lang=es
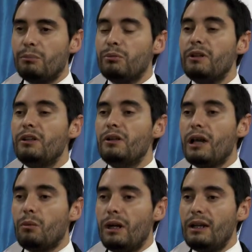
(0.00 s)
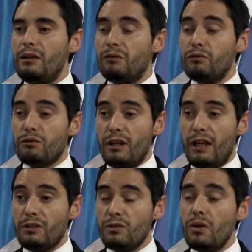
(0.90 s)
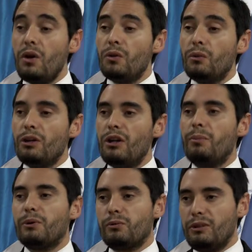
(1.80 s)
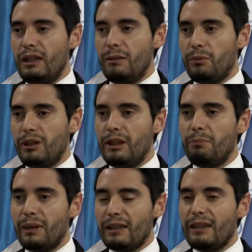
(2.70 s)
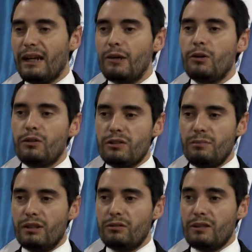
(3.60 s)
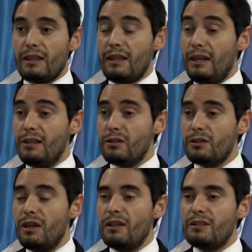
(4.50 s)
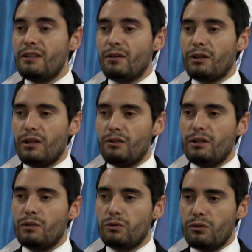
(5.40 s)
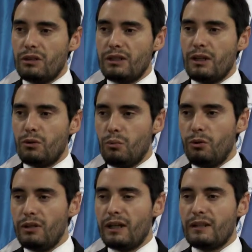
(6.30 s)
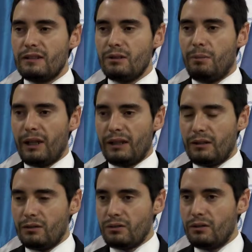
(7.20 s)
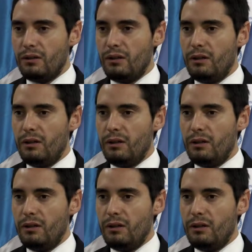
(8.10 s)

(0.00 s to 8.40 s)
por medio de las cuales los funcionarios tuvieron la oportunidad de poner en práctica los conocimientos adquiridos, desarrollando discusiones en grupo y ejercicios prácticos.